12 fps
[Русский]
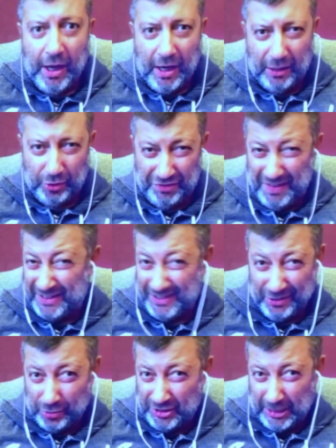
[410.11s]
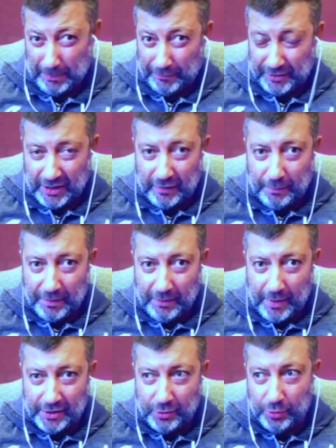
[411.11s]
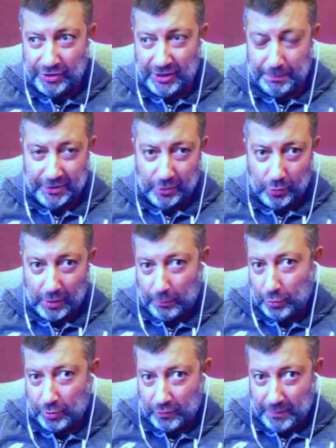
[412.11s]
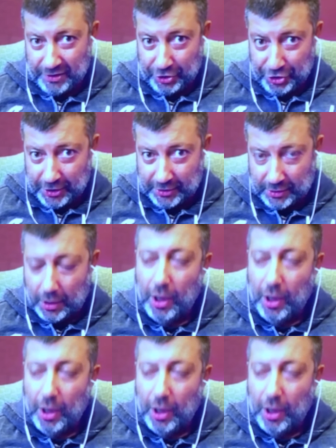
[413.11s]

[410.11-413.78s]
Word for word: которые связаны с Госдепом всегда, вы понимаете, Госдеп и ЦРУ работают вместе часто.